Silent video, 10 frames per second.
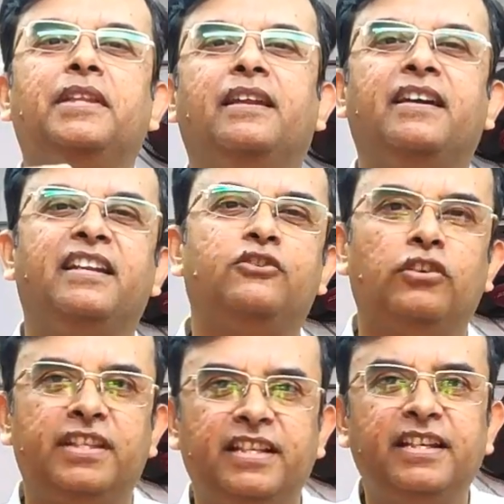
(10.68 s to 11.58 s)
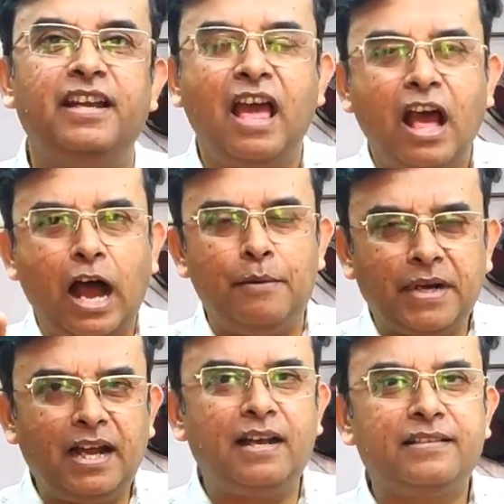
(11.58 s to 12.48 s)
আমাদের এখানে চলেছে
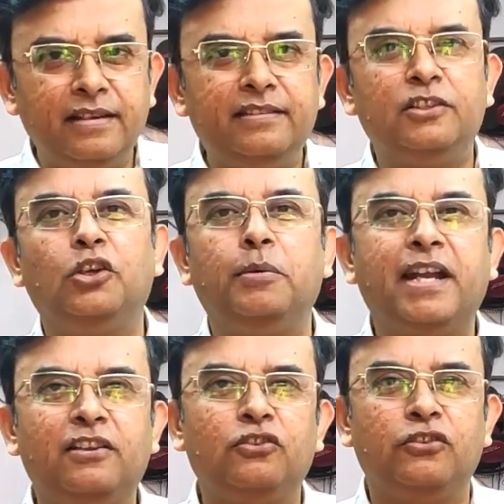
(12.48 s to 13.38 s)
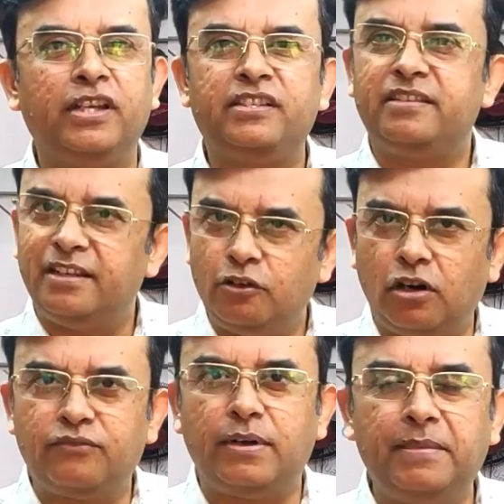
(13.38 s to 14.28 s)
আমরা আজকে দ্বিতীয়বারের জন্য এসেছি
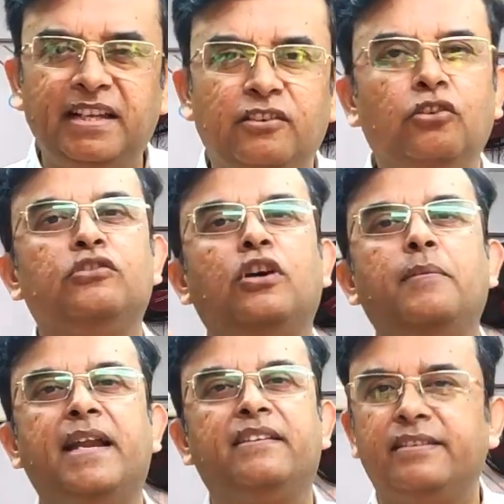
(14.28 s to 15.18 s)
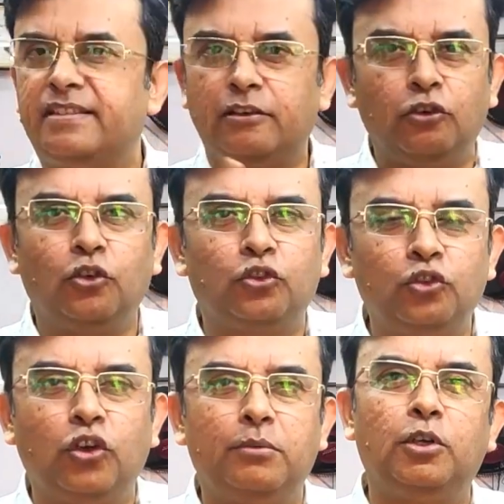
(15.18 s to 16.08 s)
গরফা মেইন রোড সব অ্যাড্রেস সেগুলো
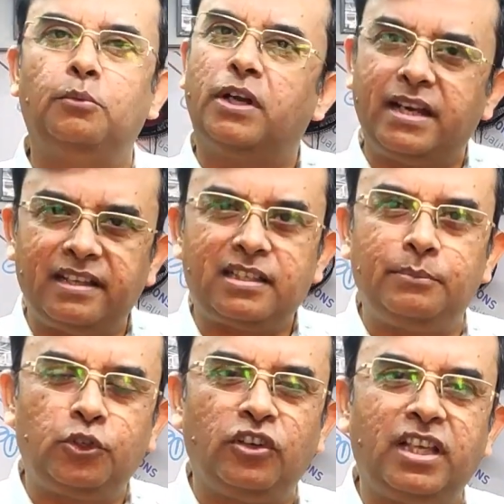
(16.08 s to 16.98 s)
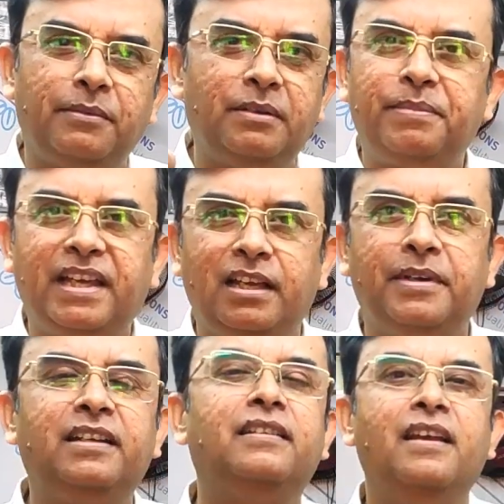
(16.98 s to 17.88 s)
নতুন করে বলবো না ডেসক্রিপশনে যাবেন পেয়ে
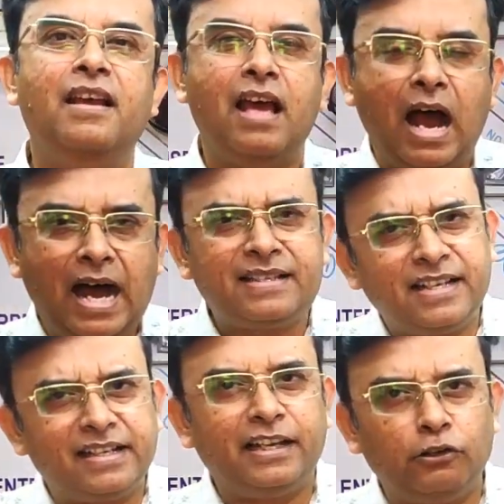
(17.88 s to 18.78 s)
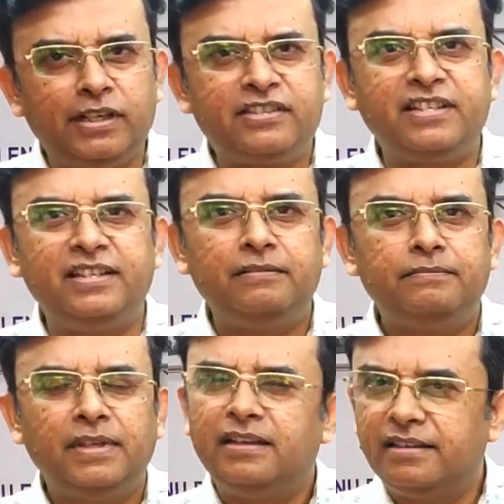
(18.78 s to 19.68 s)
যাবেন আজকে কেন এসেছি
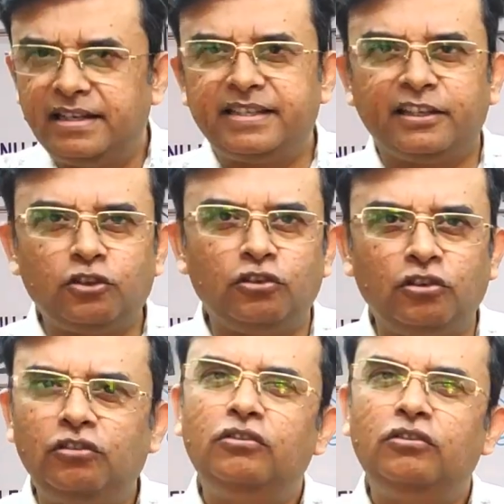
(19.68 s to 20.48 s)
কিসের জন্য